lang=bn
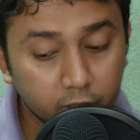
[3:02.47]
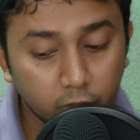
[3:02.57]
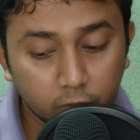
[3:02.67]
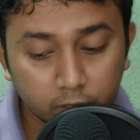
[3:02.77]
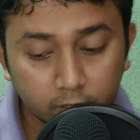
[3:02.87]

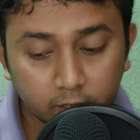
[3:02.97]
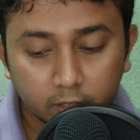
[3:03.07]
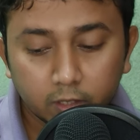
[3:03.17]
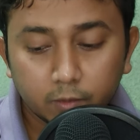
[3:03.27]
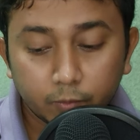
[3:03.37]
জিওলজি
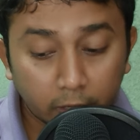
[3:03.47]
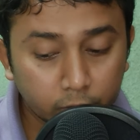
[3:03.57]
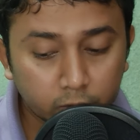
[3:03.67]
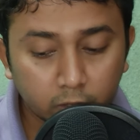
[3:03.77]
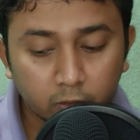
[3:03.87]

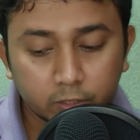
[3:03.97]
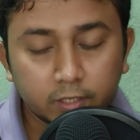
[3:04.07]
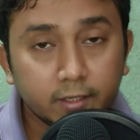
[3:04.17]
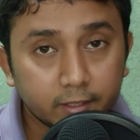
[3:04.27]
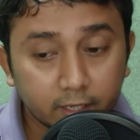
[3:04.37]
বায়োটেকনোলজি
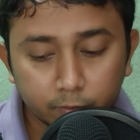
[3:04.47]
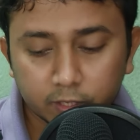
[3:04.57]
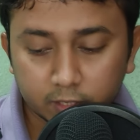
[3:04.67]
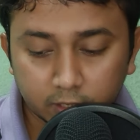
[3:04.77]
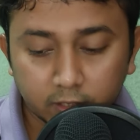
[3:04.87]

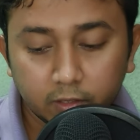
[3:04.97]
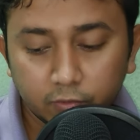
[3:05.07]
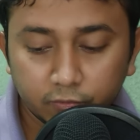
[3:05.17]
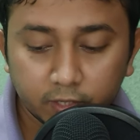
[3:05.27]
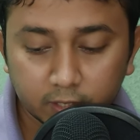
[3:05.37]
কেমিস্ট্রি
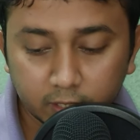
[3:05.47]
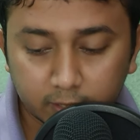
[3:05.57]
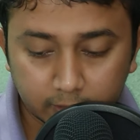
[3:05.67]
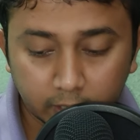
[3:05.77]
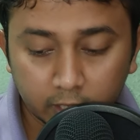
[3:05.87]
ফিজিক্স
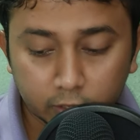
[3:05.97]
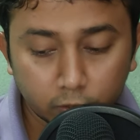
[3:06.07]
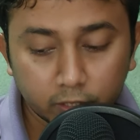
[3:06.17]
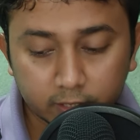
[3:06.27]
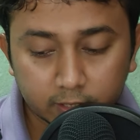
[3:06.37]

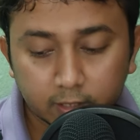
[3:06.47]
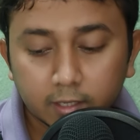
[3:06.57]
ইলেকট্রনিক্স